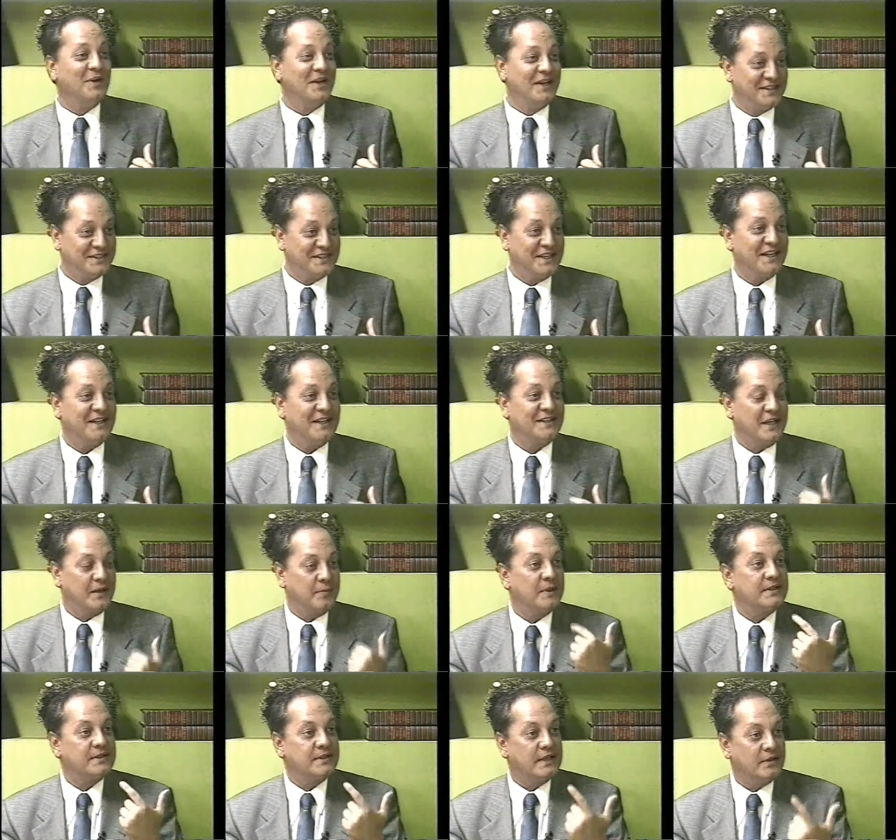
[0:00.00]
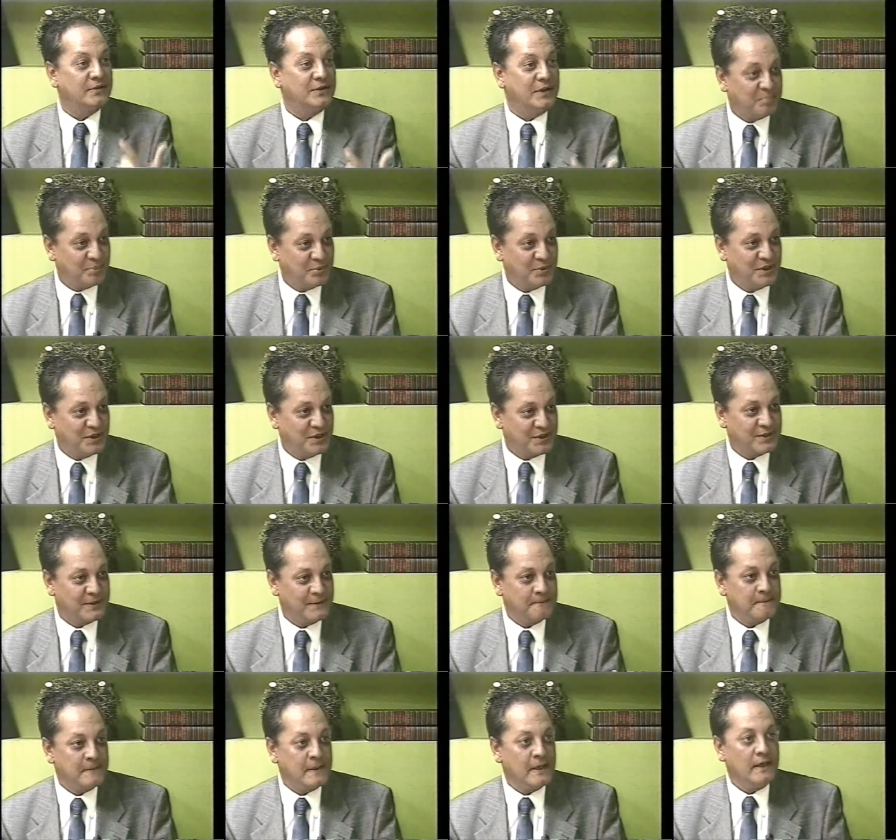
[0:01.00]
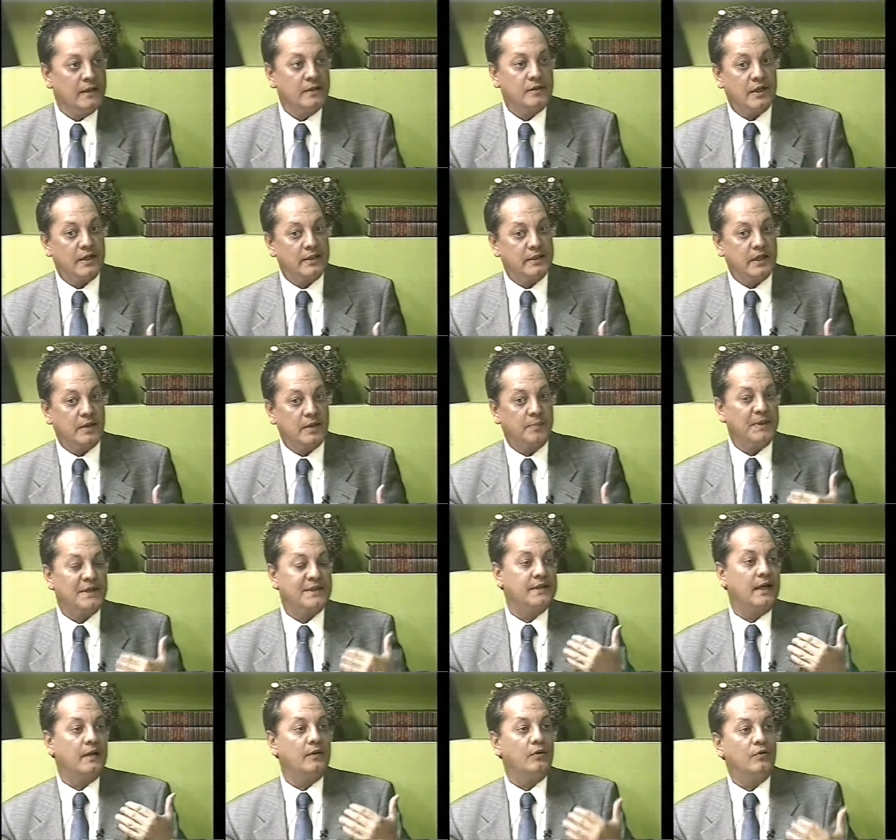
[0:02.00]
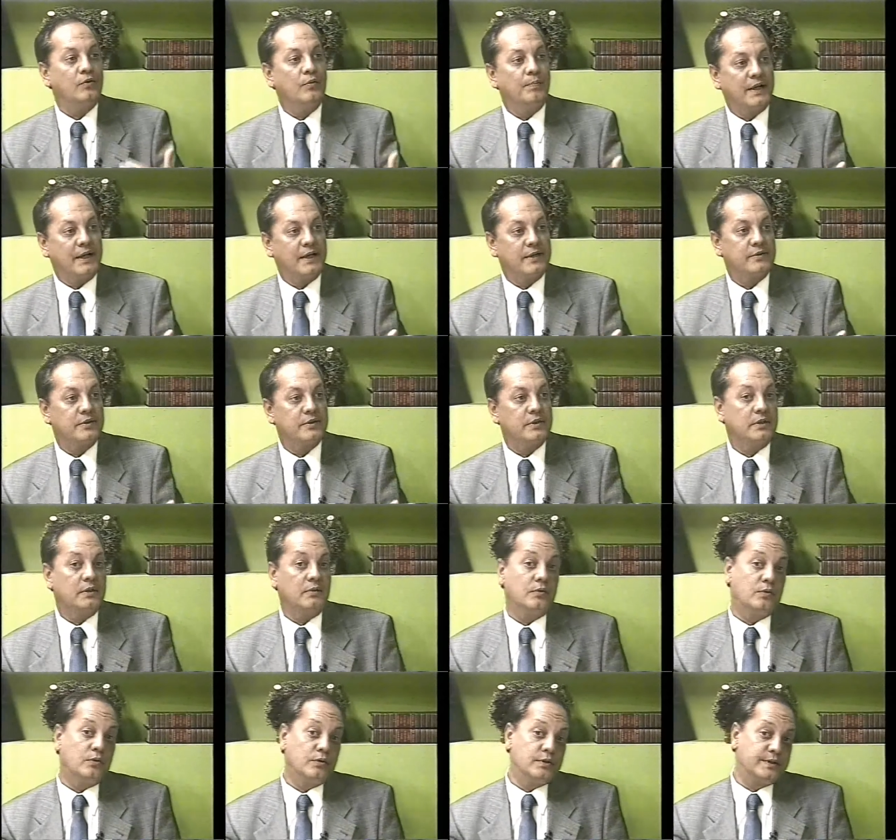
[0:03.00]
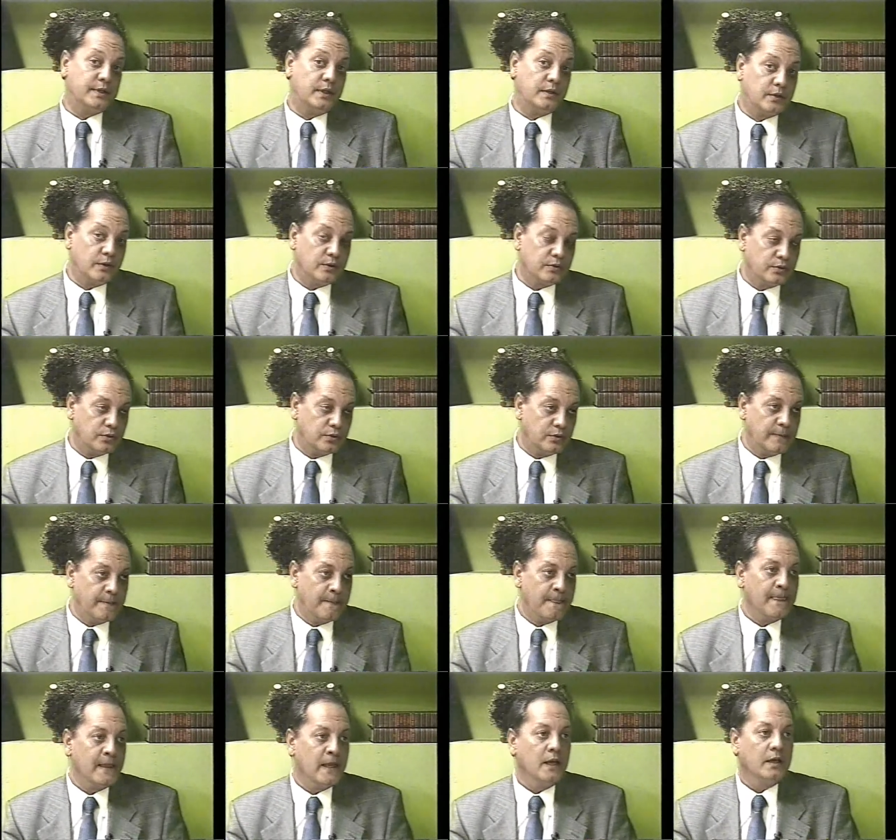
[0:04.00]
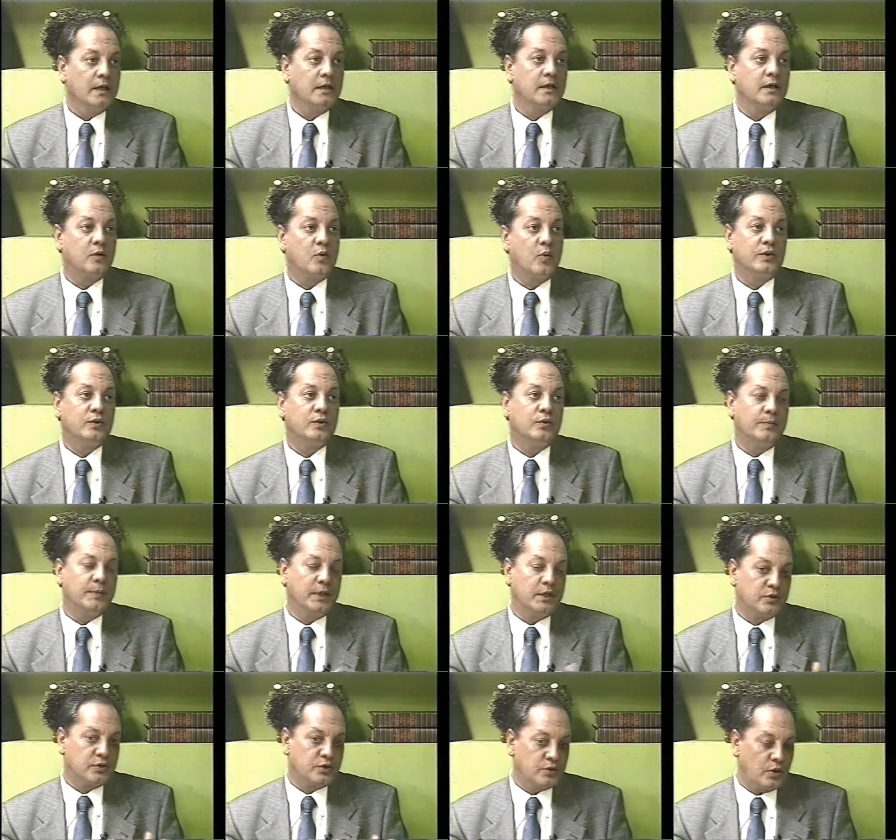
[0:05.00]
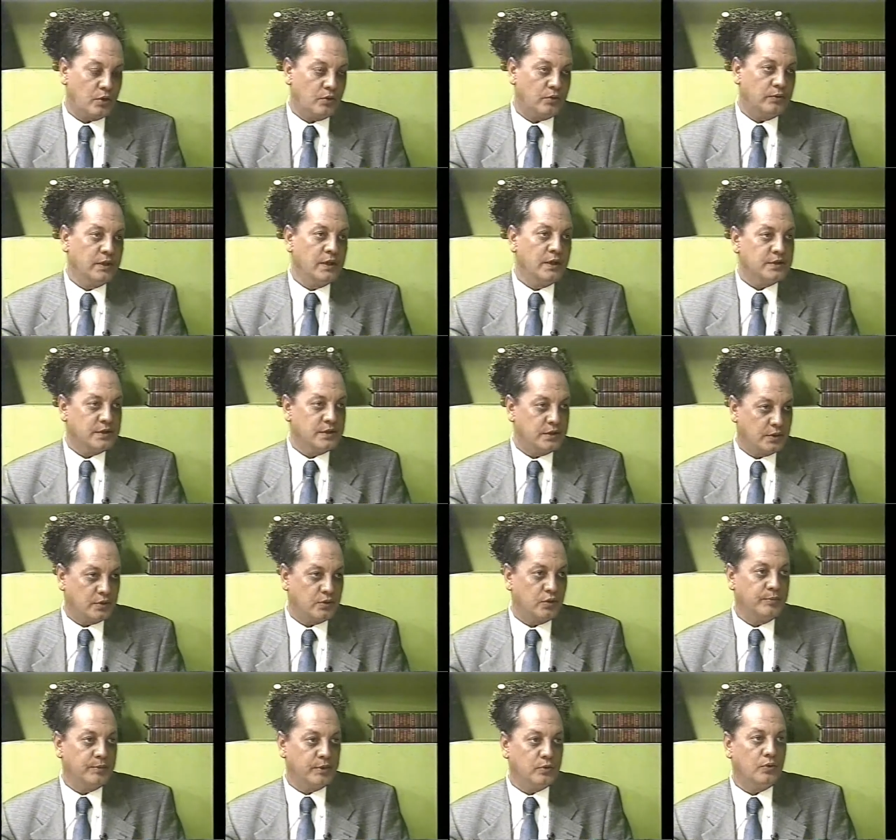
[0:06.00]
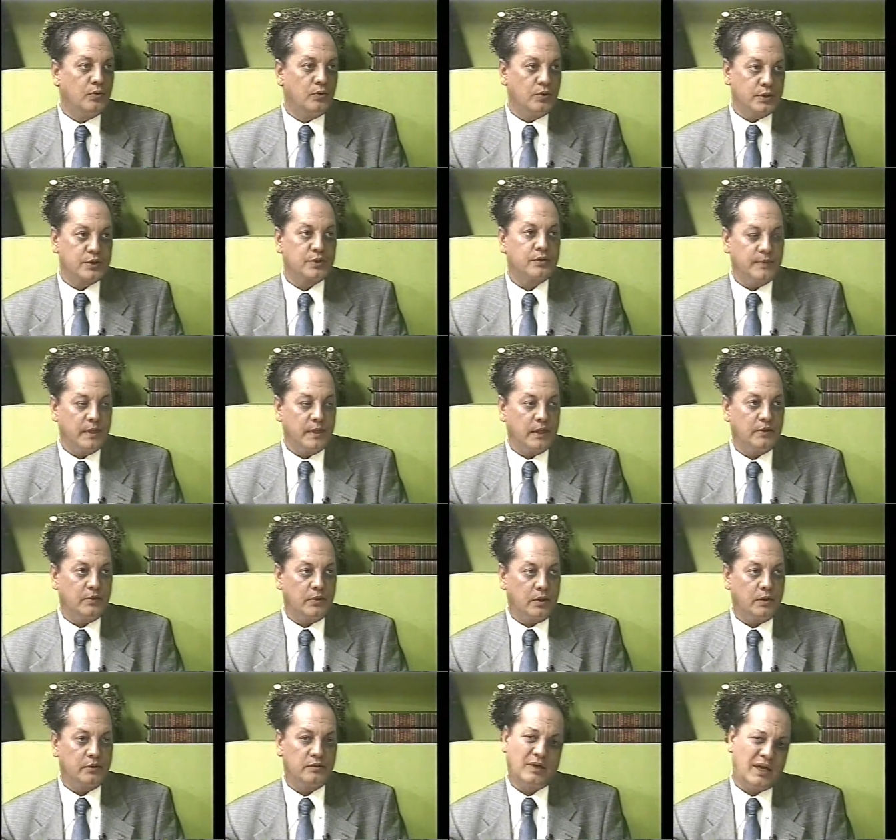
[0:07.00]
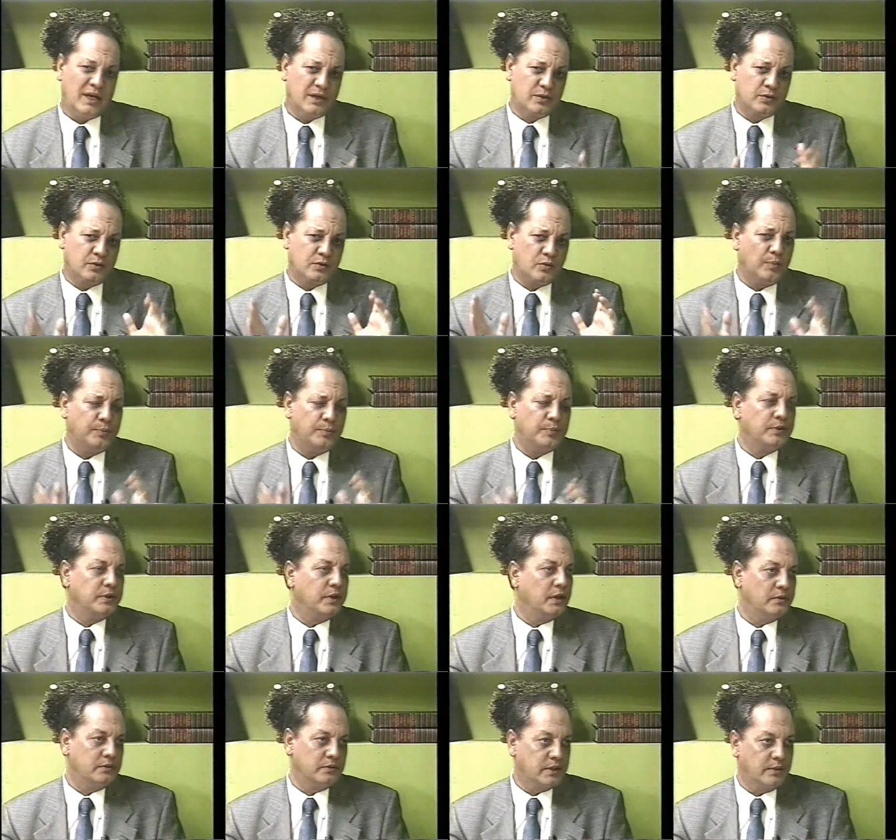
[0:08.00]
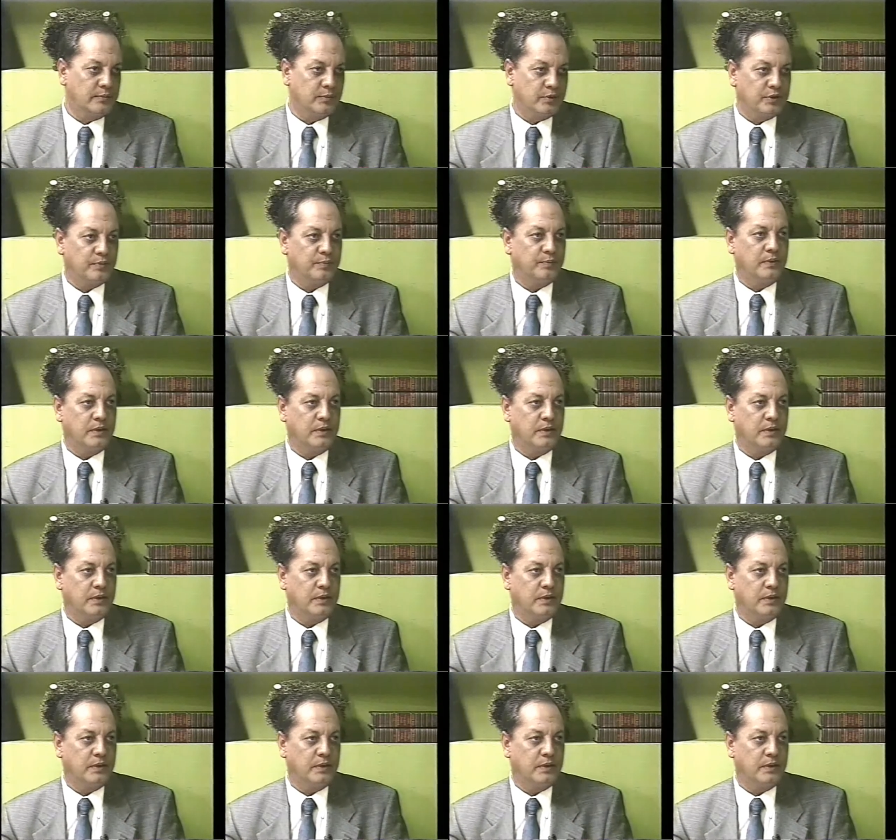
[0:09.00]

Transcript: antes, ela tem que pensar no depois. É verdade. Então ela tem que pensar a longo prazo. Então o conselho que eu dou que quanto menos sol se tome no rosto, melhor. No resto do corpo não, não tem muito